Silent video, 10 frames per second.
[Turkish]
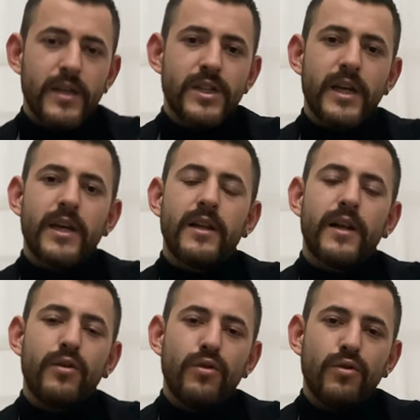
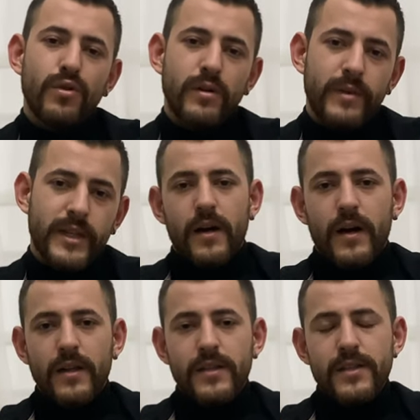şekilleniyor olabilir.
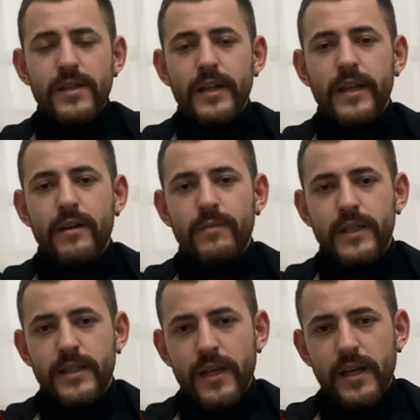Altıncı nedenimiz
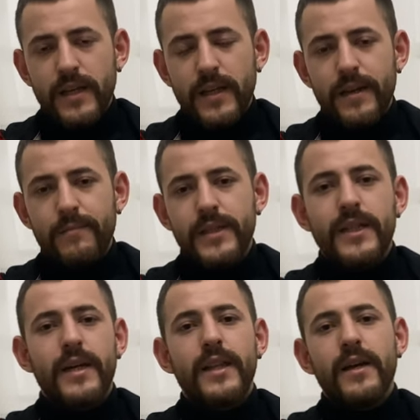ise yine
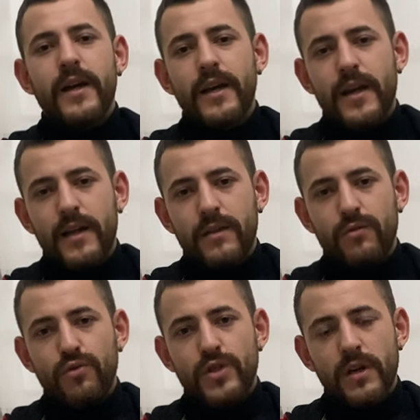bizlerden kaynaklı
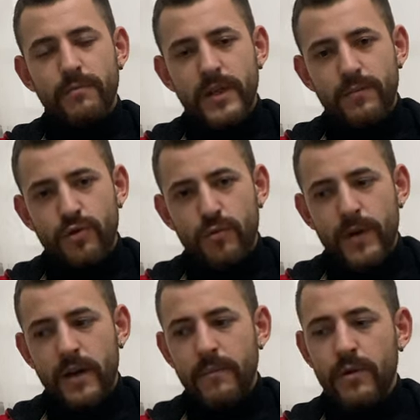oluşan bir
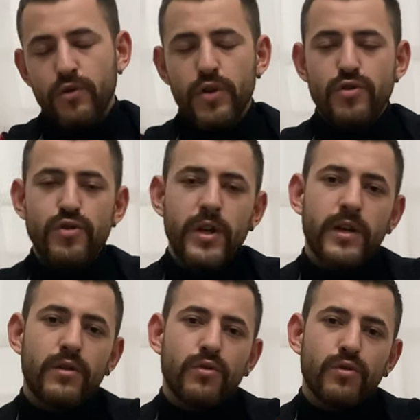problem. O da şu
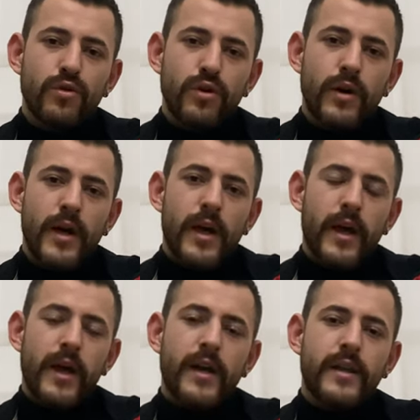şekilde oluyor.
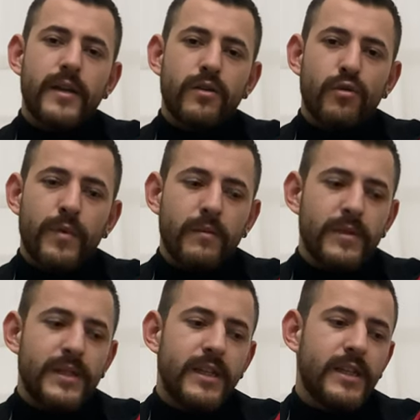Eğer ki
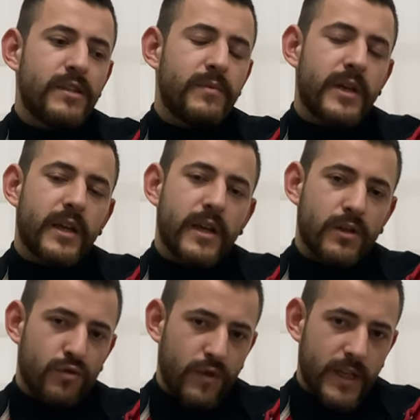köpeğimiz x bir
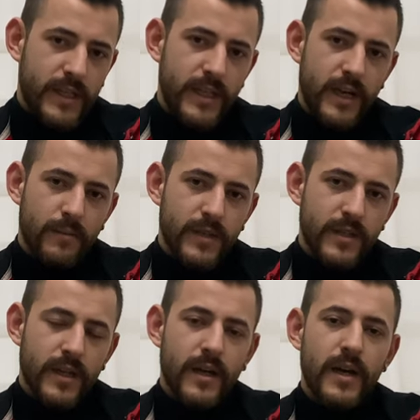yere tuvaletini
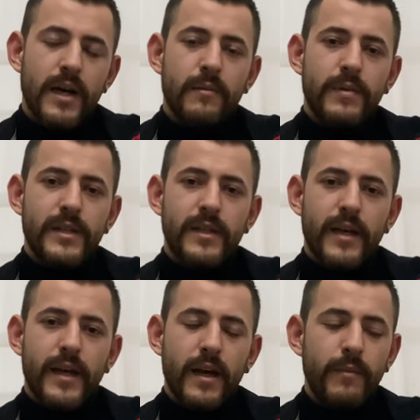yaptığında
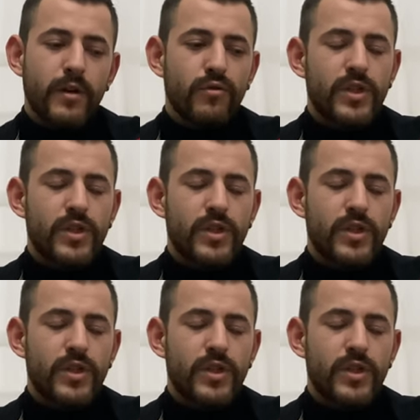bizler hemen o